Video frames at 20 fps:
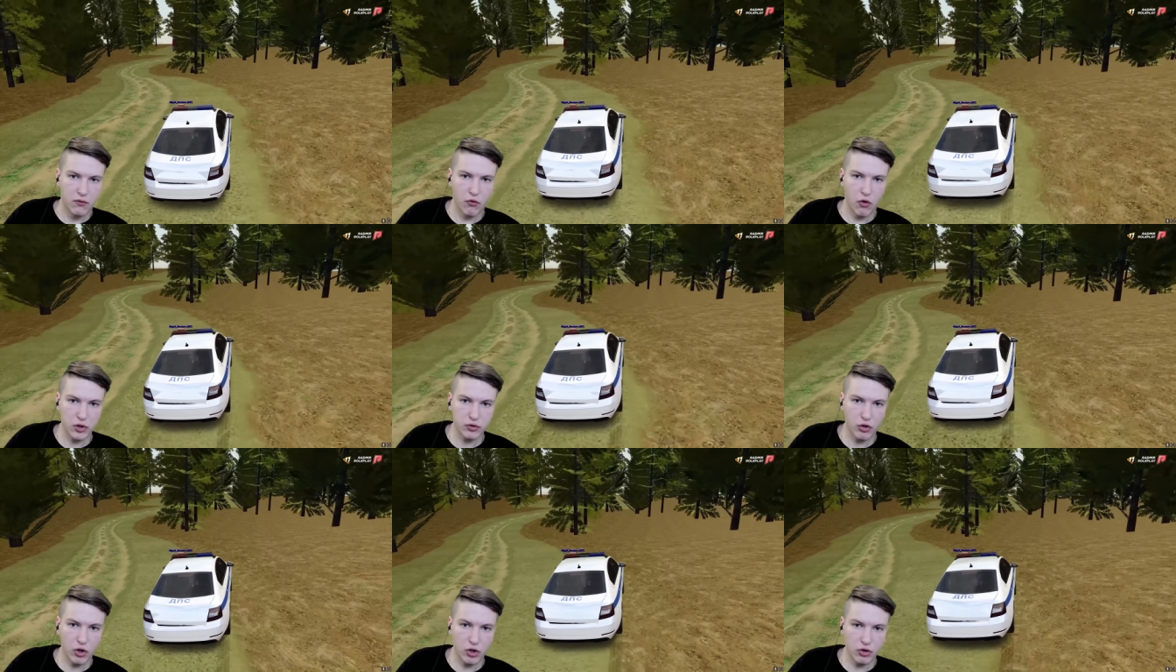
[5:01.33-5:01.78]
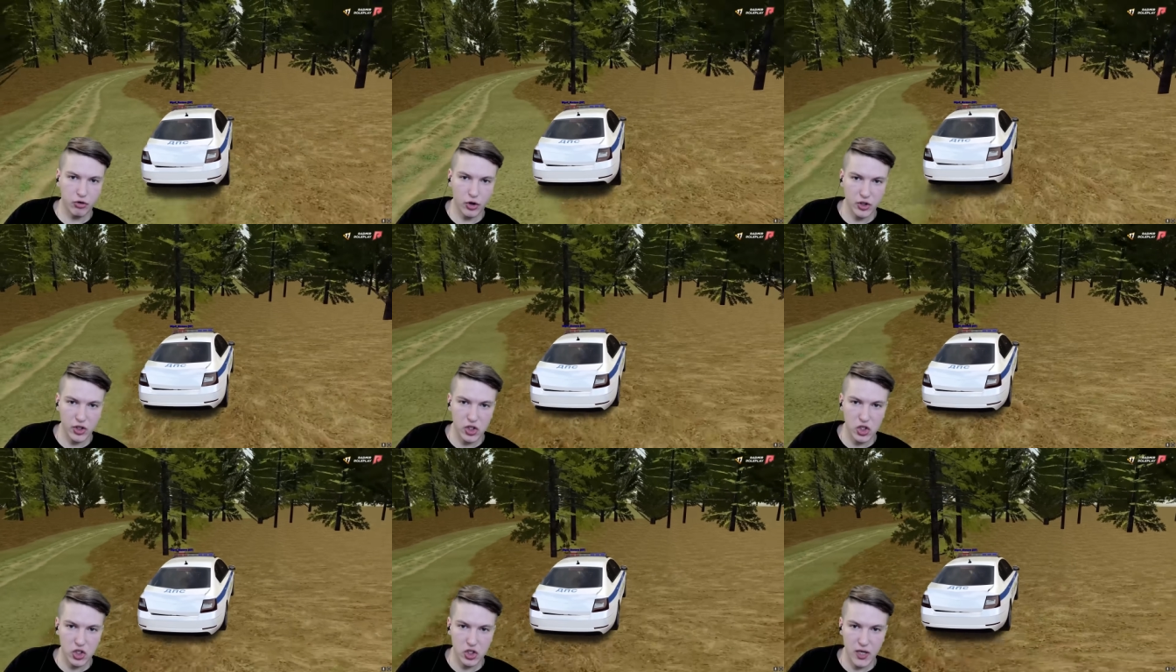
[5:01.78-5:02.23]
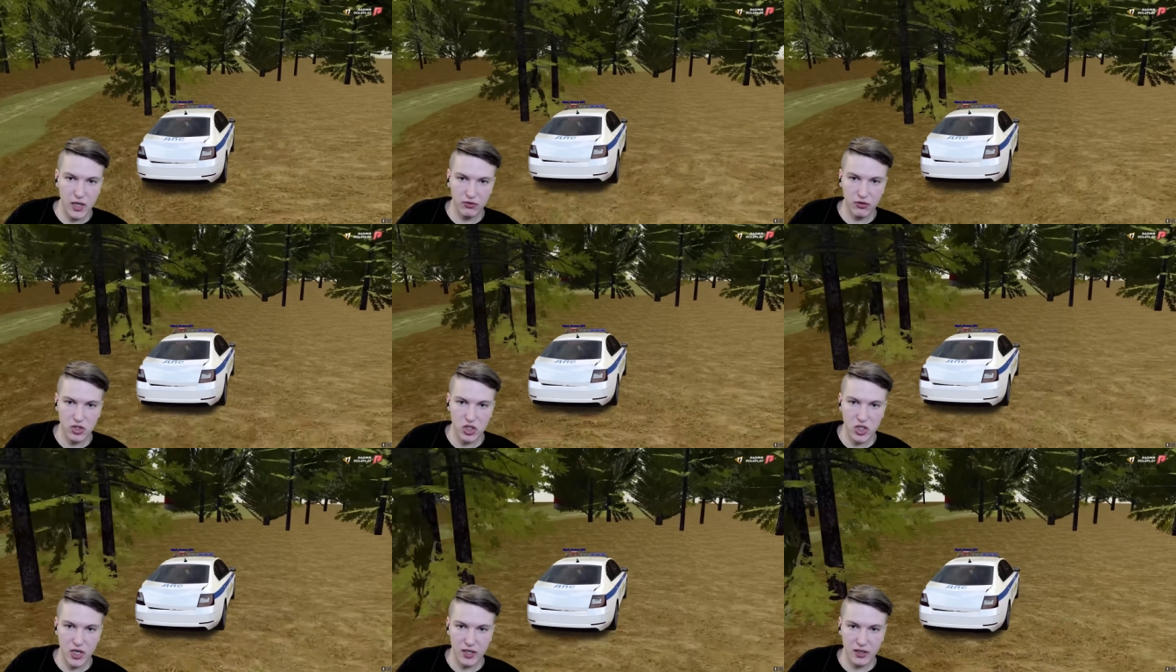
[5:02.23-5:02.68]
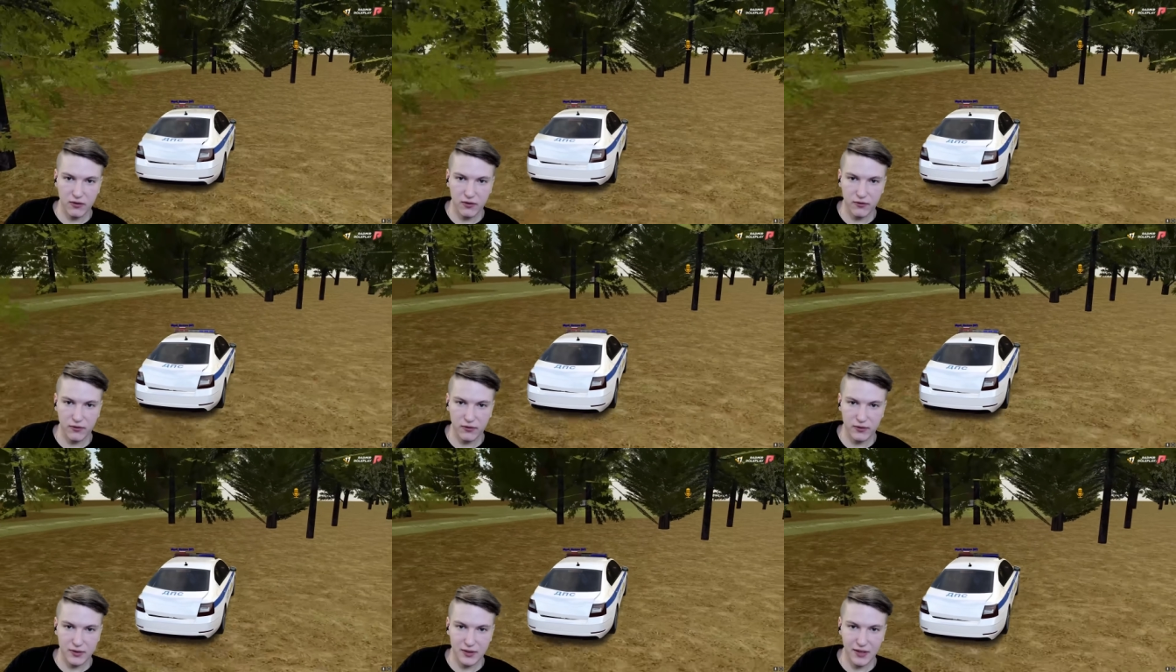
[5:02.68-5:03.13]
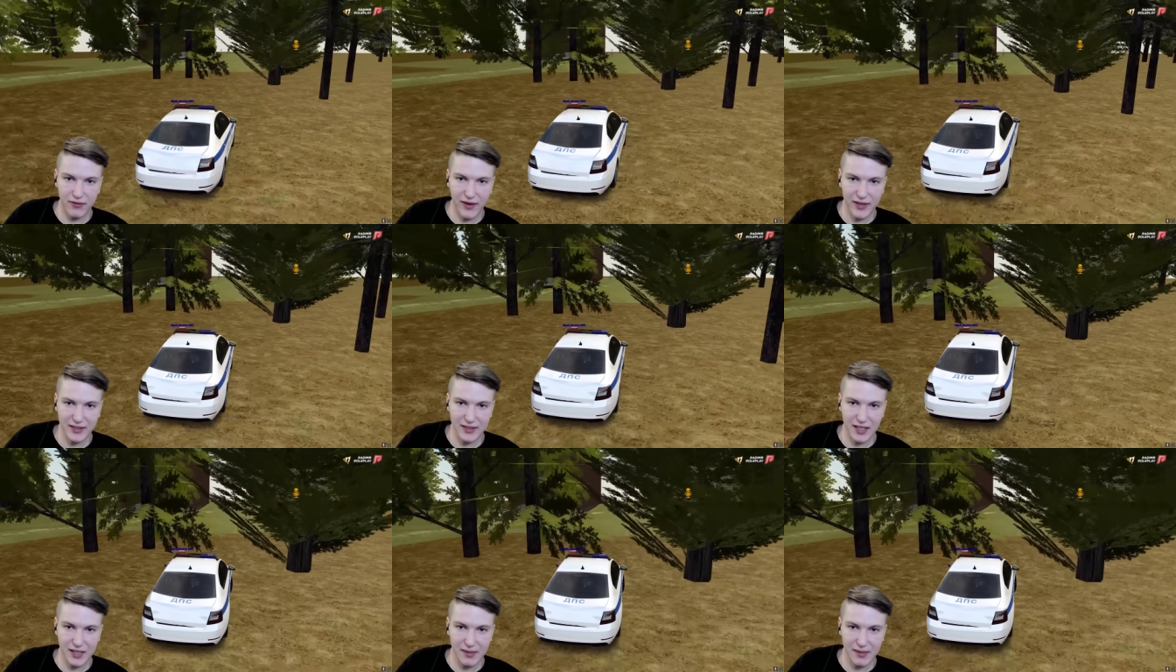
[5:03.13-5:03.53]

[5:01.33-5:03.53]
Вот, вот, вот, начинают выезжать. Давай,